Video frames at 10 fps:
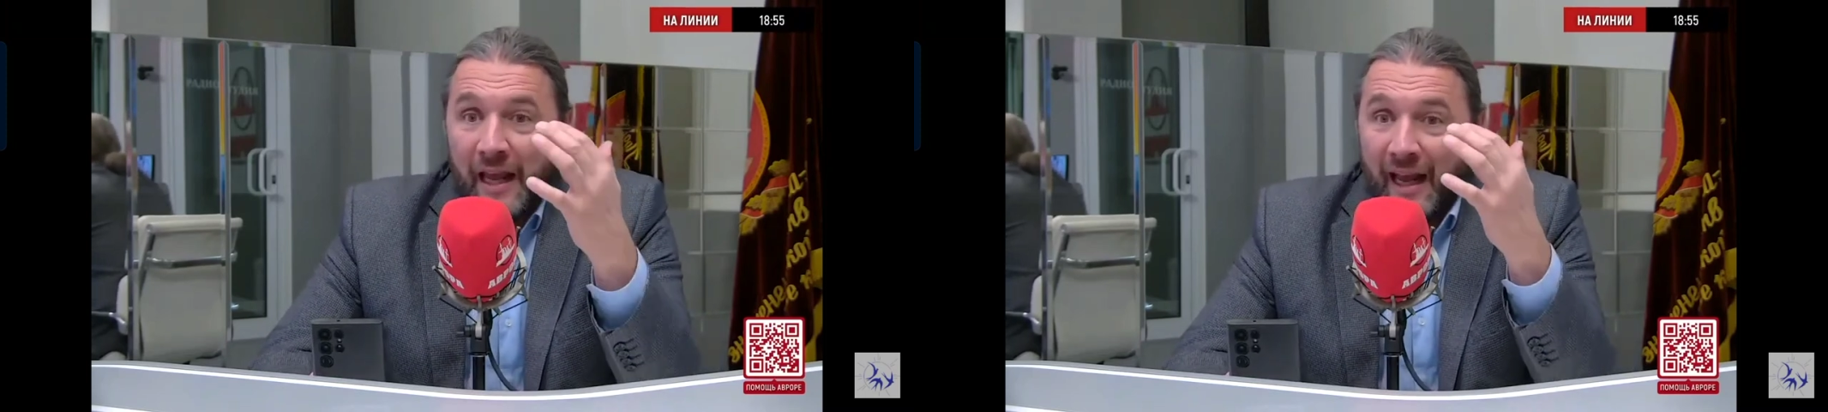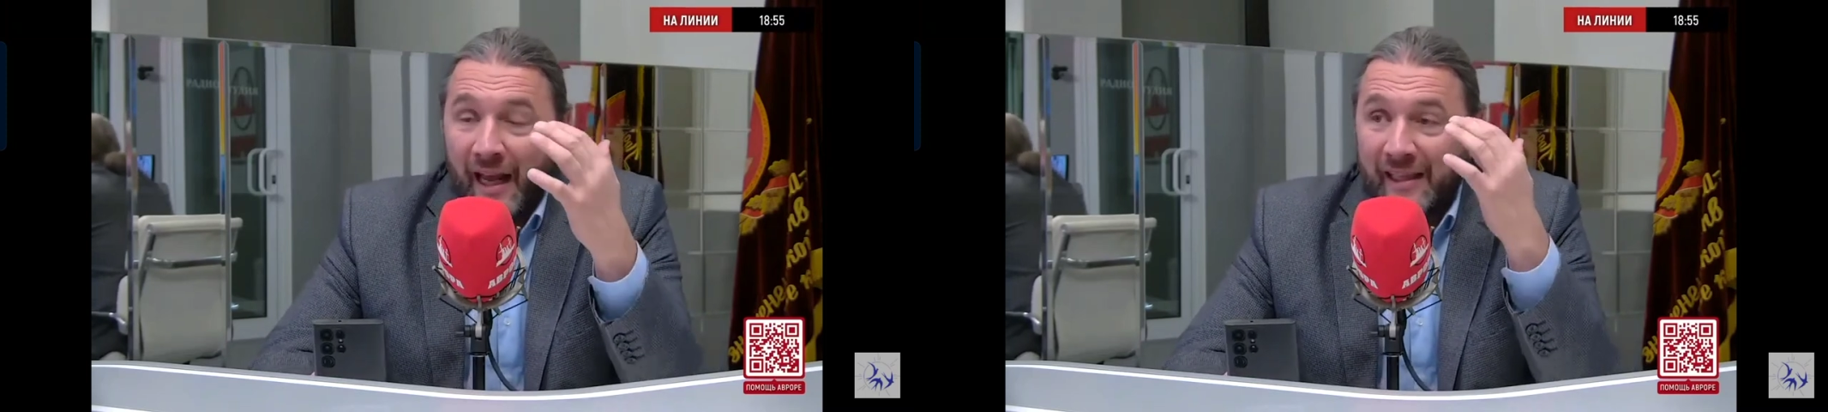
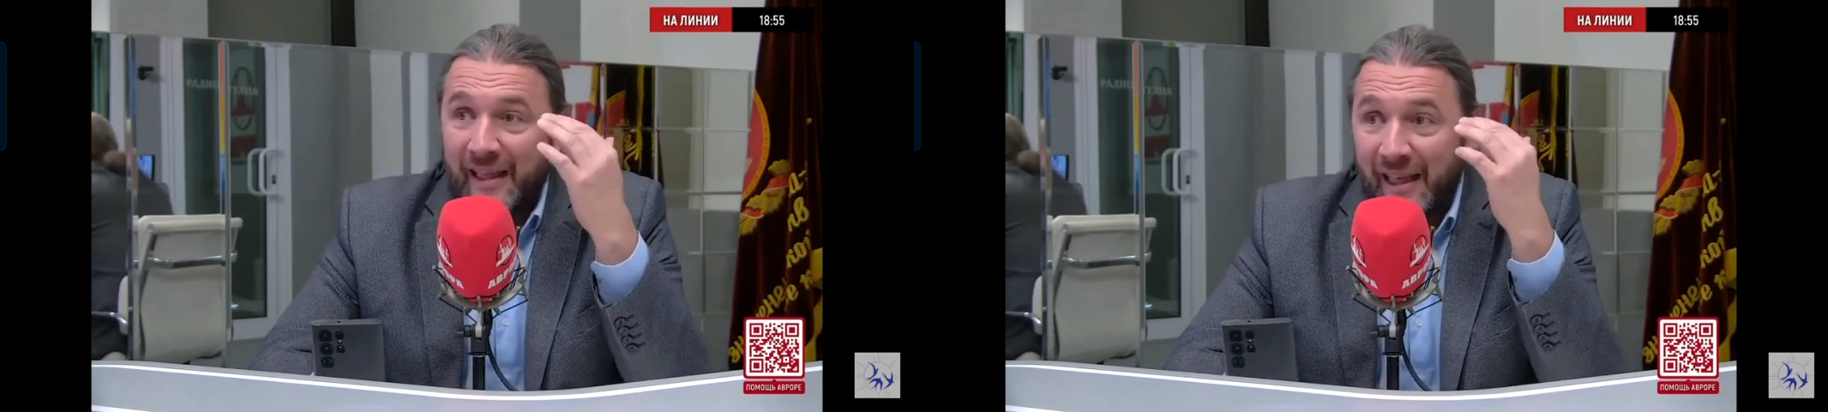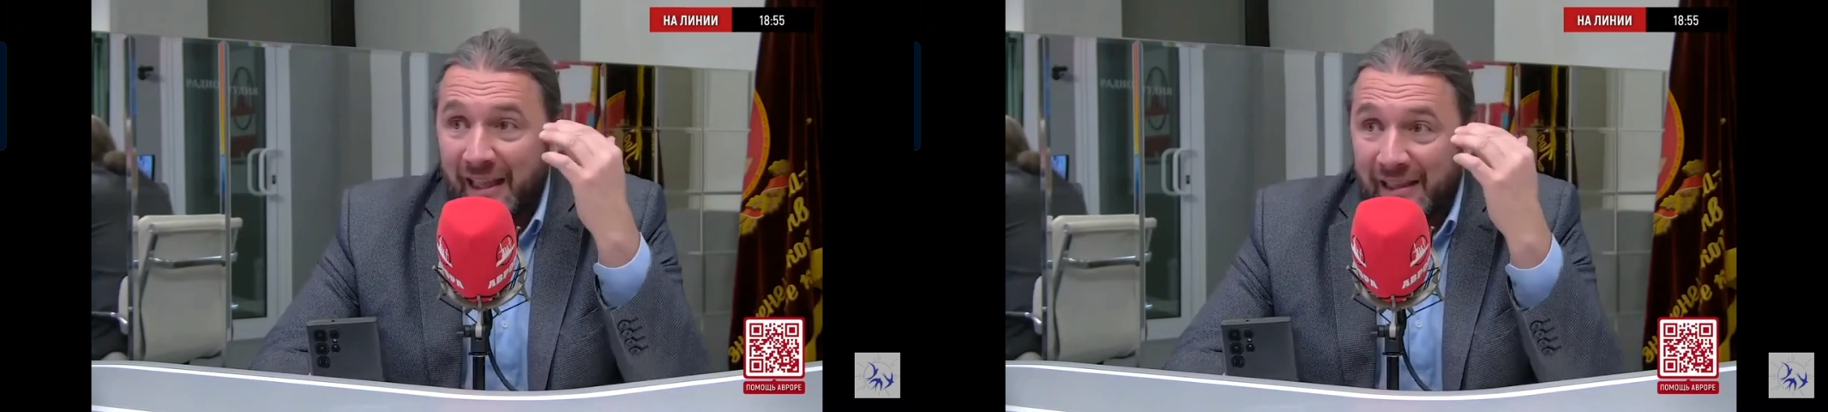
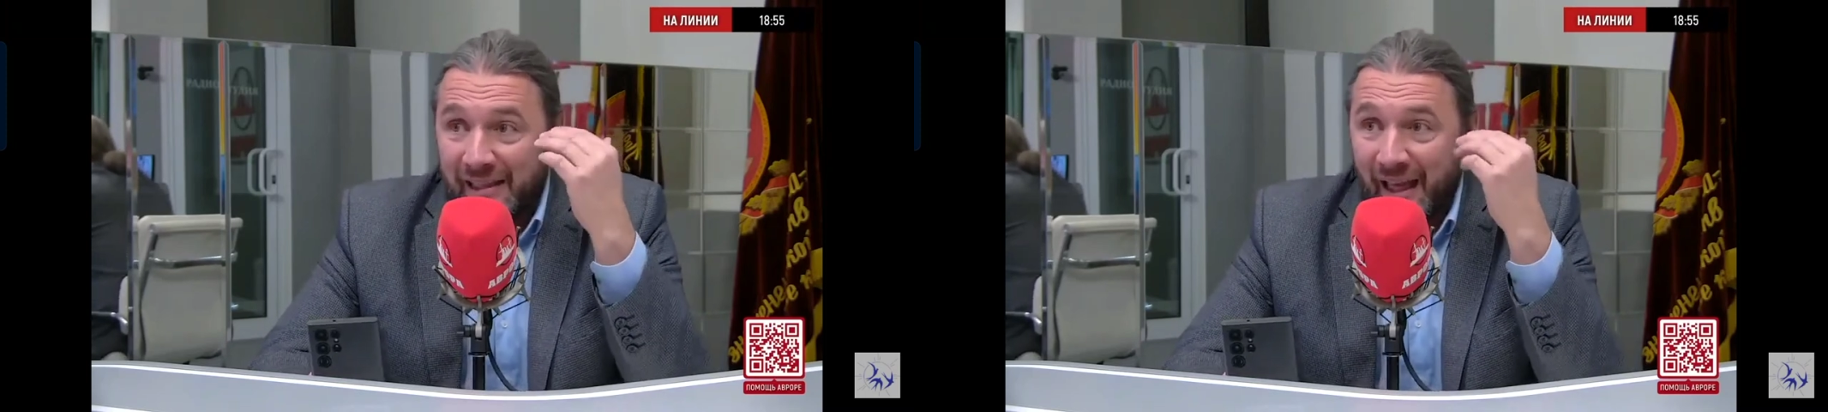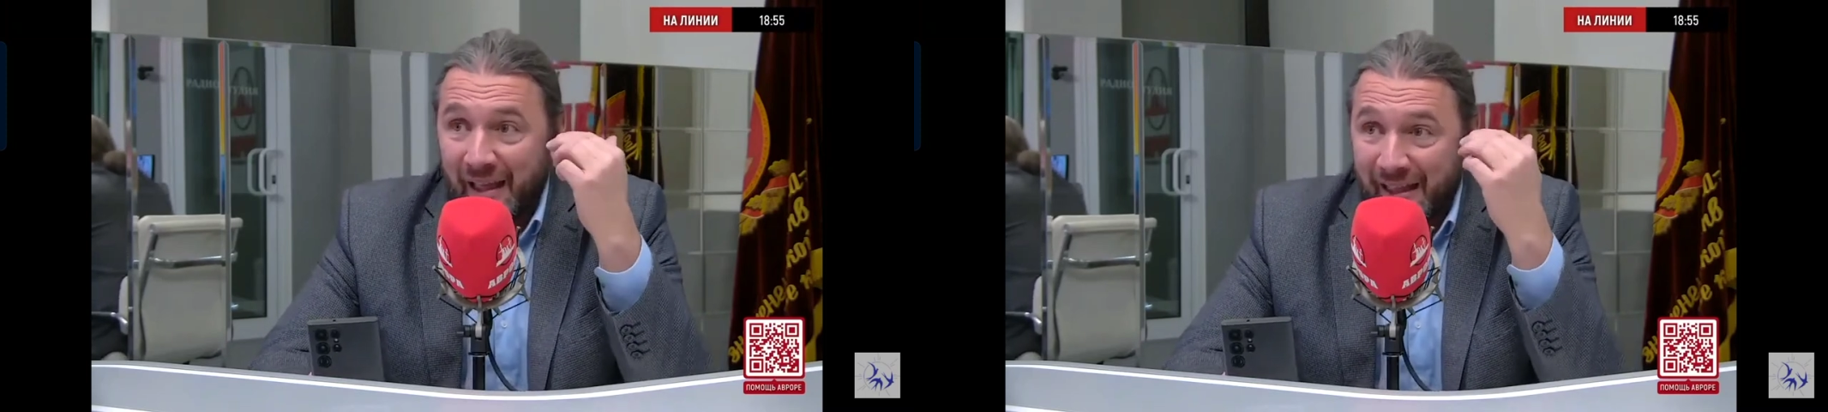
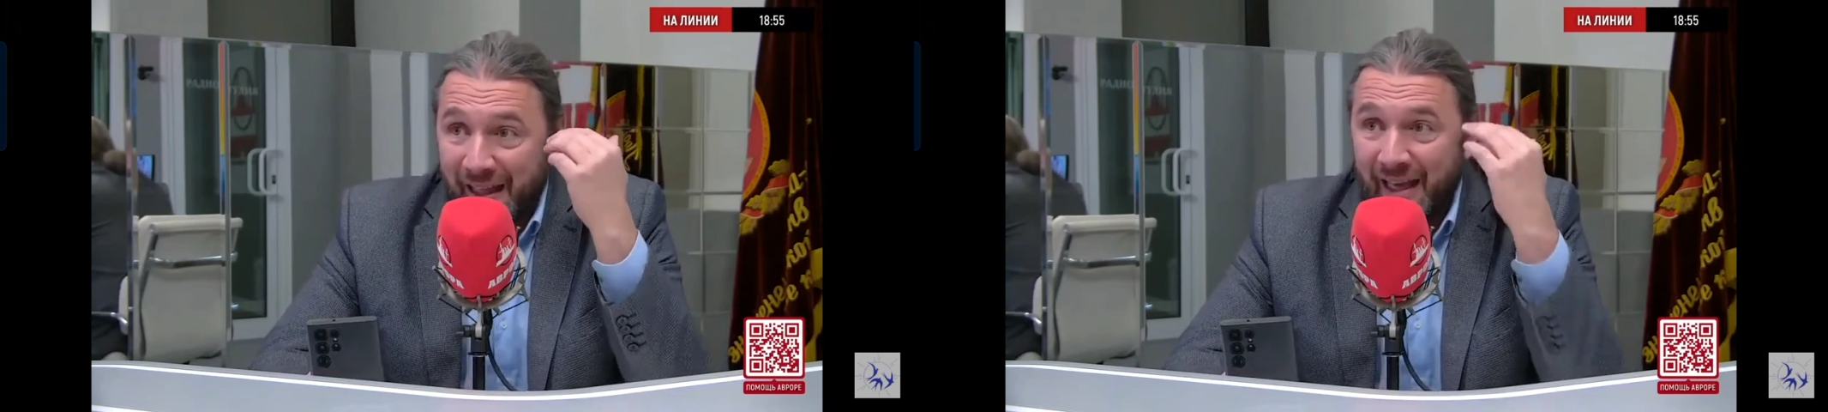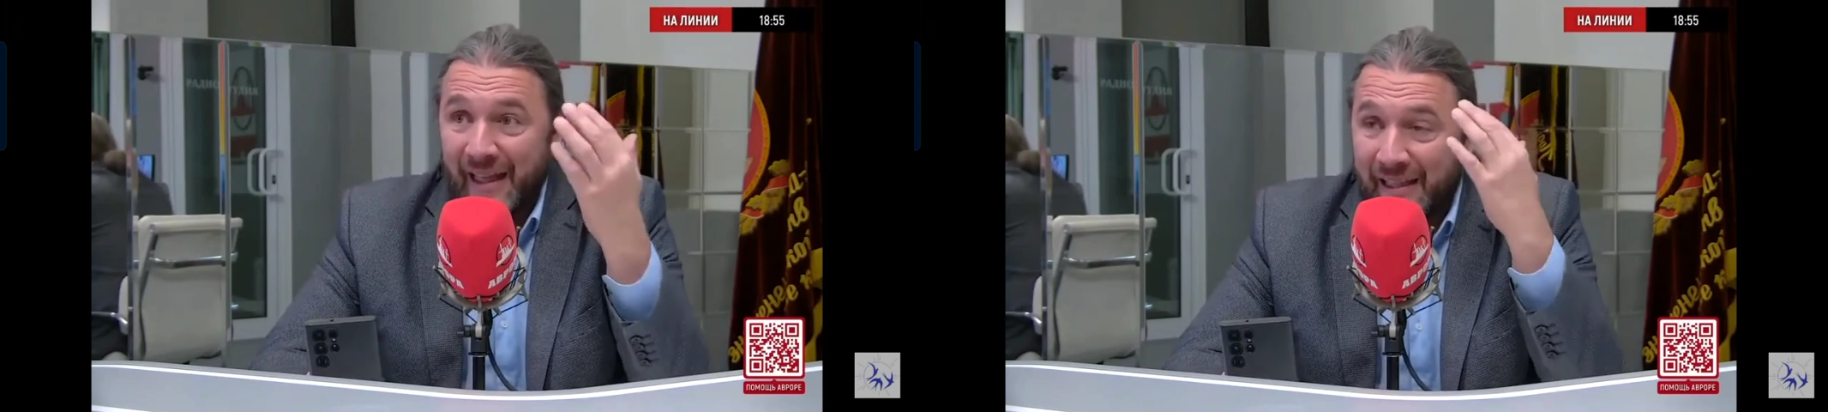Какие-то
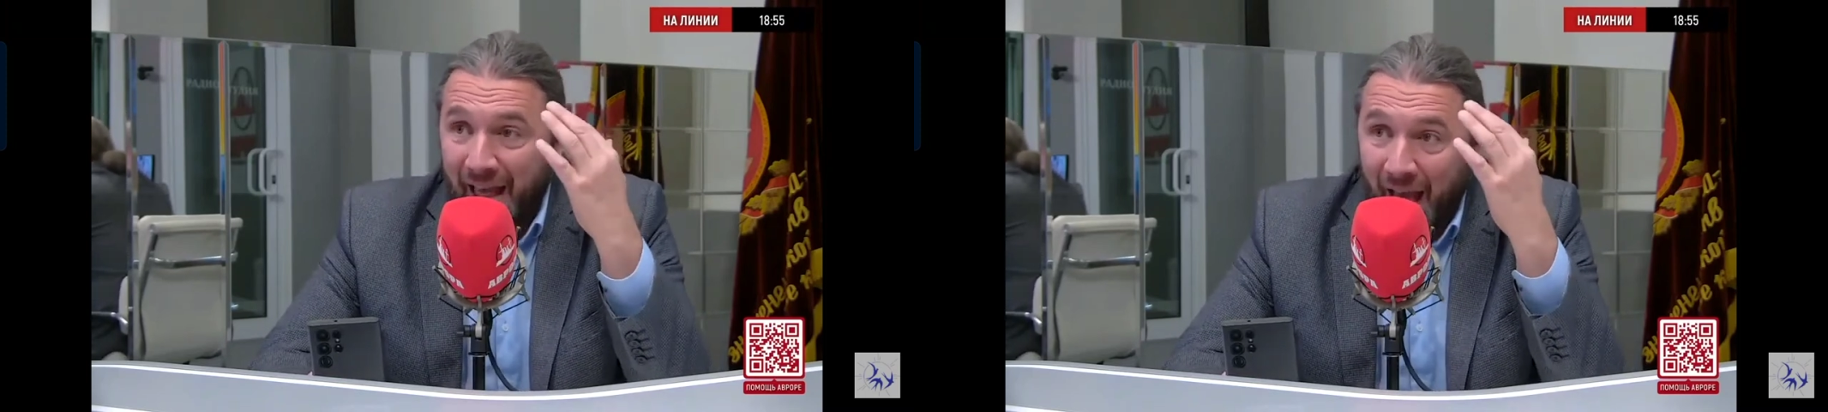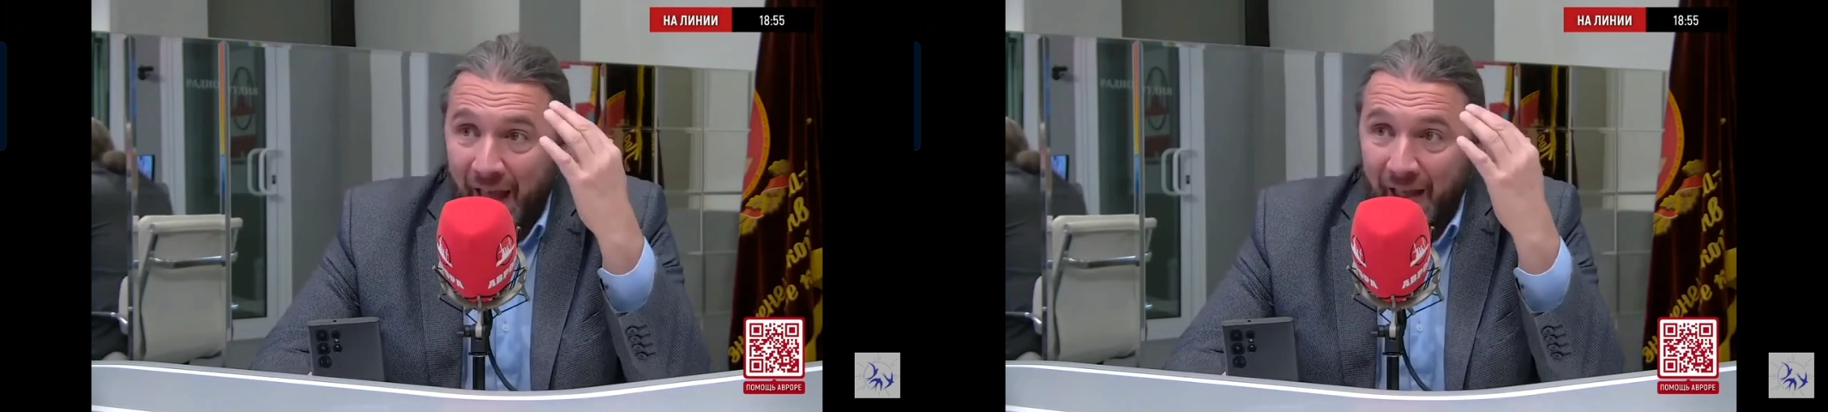
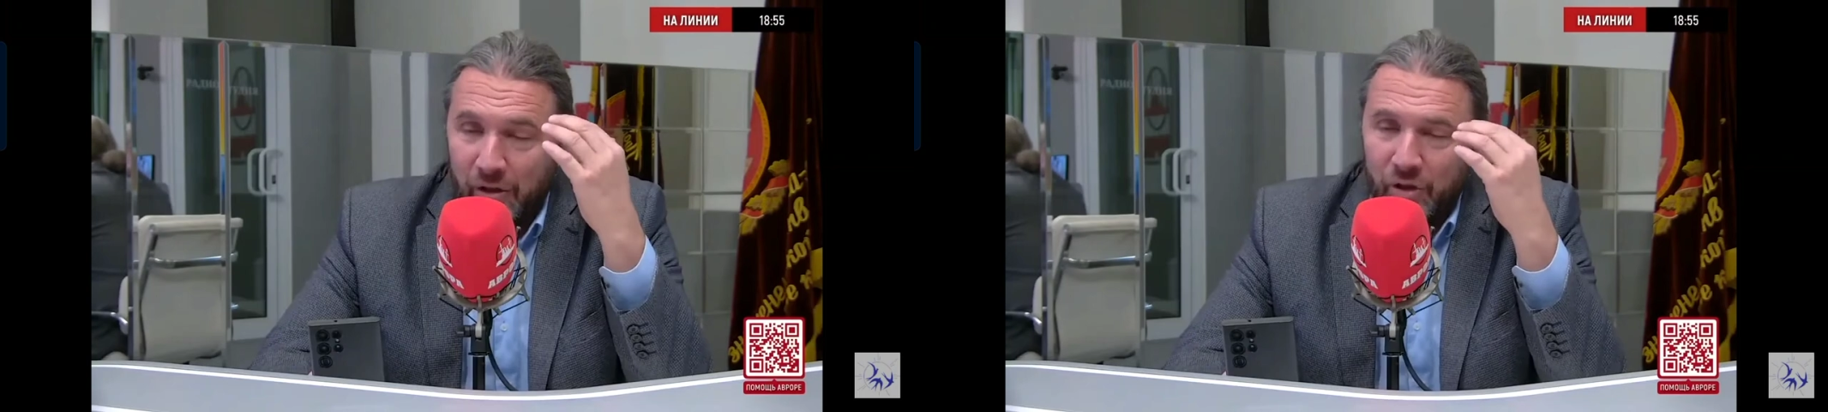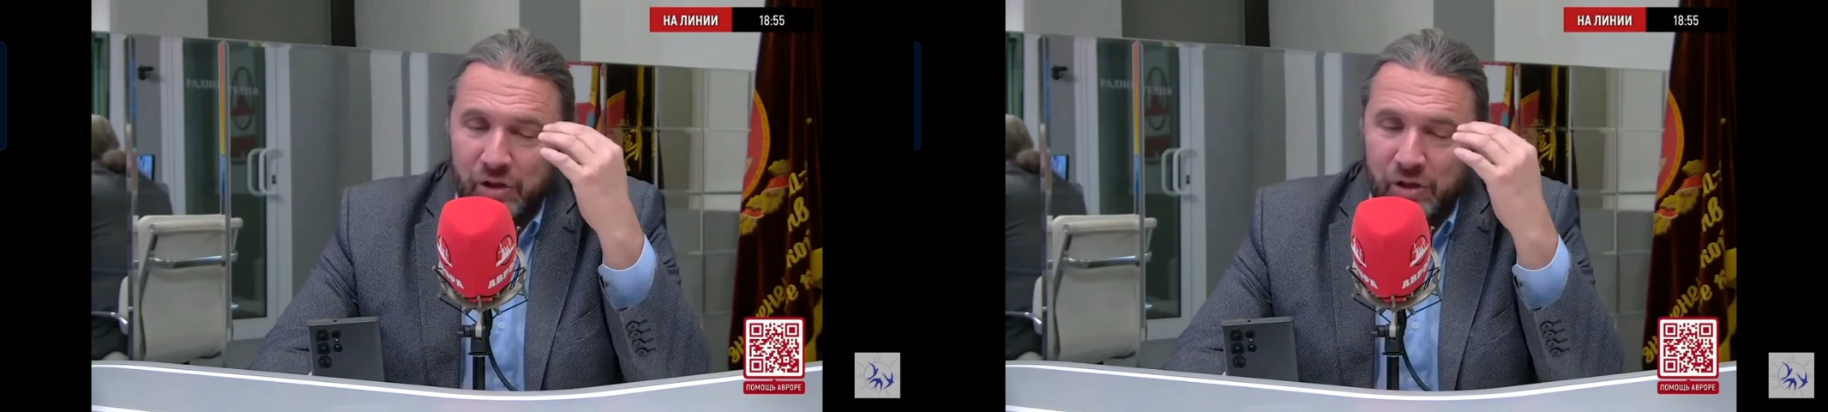негодяи